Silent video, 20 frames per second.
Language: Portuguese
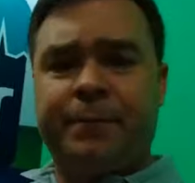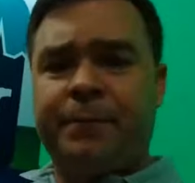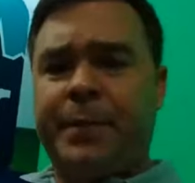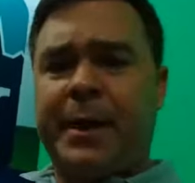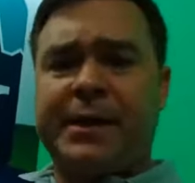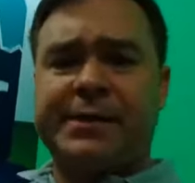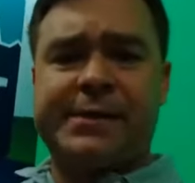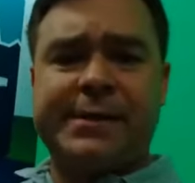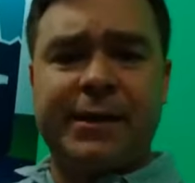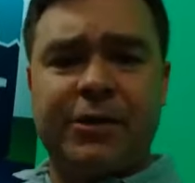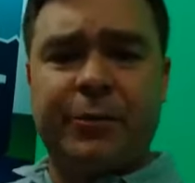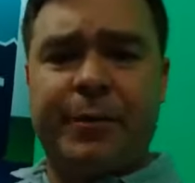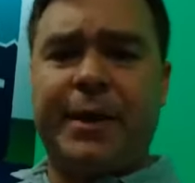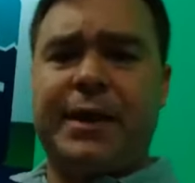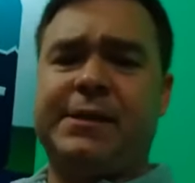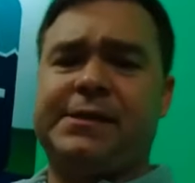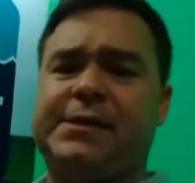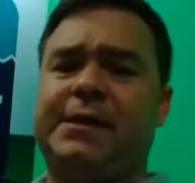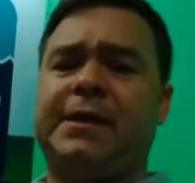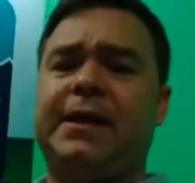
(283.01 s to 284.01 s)
passando
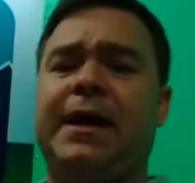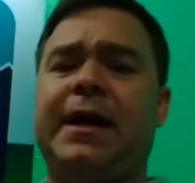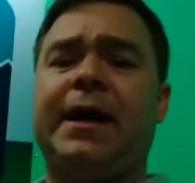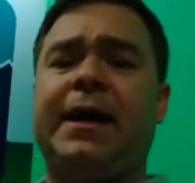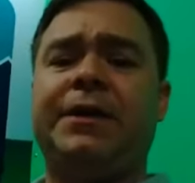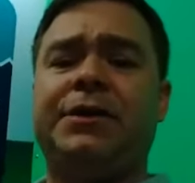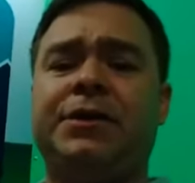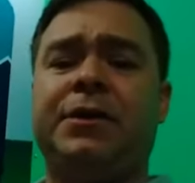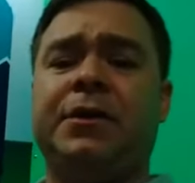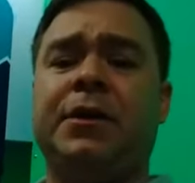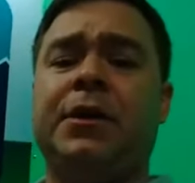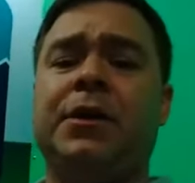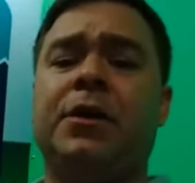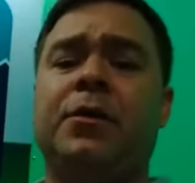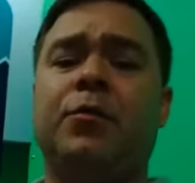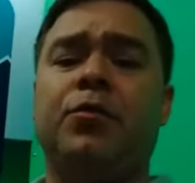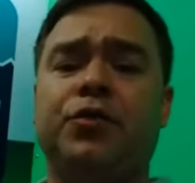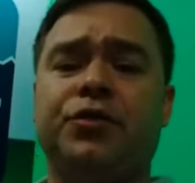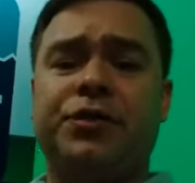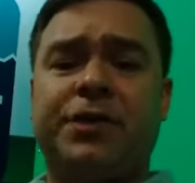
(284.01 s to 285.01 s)
pela cidade,
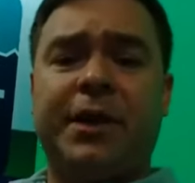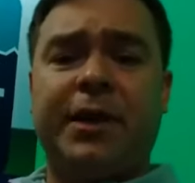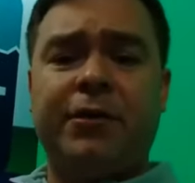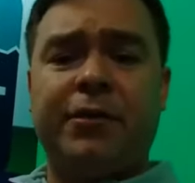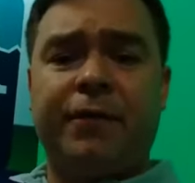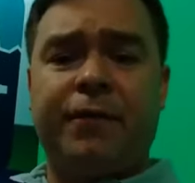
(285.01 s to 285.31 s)
buscando